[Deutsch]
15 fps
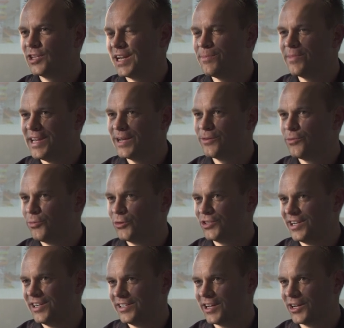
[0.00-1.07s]
in einem
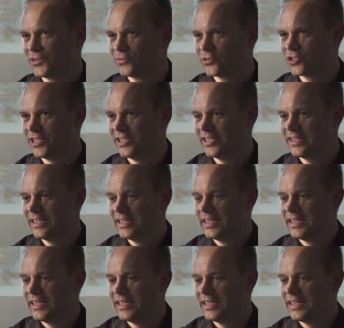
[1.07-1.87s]
Lego-Modell darzustellen.